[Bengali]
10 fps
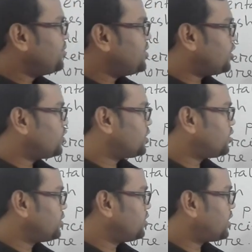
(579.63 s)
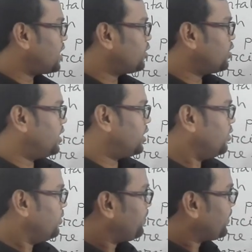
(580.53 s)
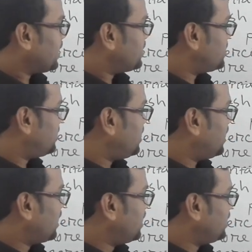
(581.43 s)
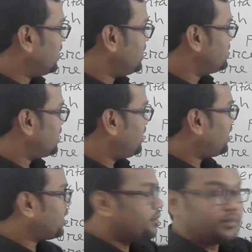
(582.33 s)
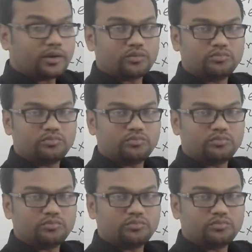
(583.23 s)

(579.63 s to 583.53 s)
বিষয়টি হচ্ছে তোমরা যদি খেয়াল করে দেখো যে এখানে এই যে এর আগে আমরা